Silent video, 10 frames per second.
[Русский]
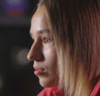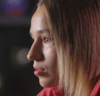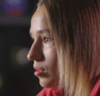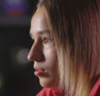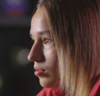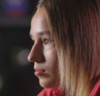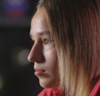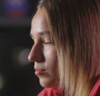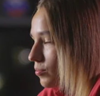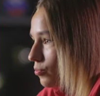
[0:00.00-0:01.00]
Да,
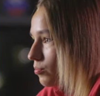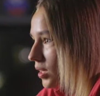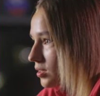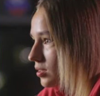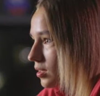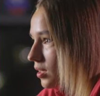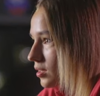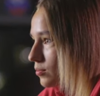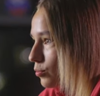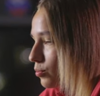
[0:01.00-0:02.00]
ну, мясо на
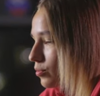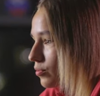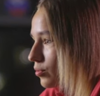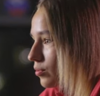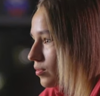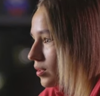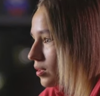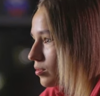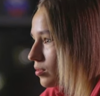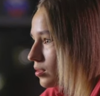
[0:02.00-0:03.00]
нас люблю в духовке
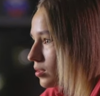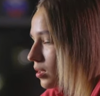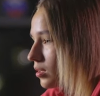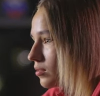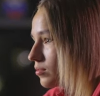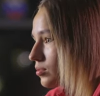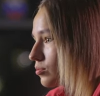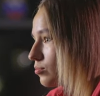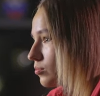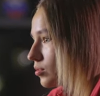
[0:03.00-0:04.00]
готовить. Так, в
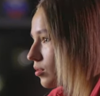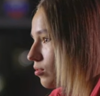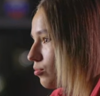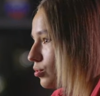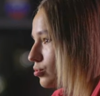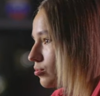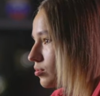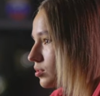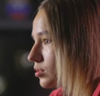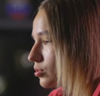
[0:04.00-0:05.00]
основном, любое,
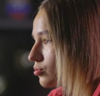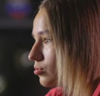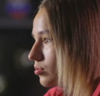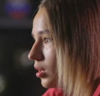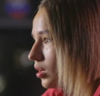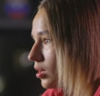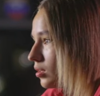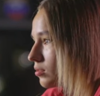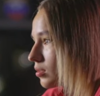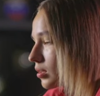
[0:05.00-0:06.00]
что захочу,
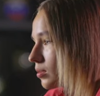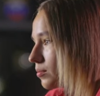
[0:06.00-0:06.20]
как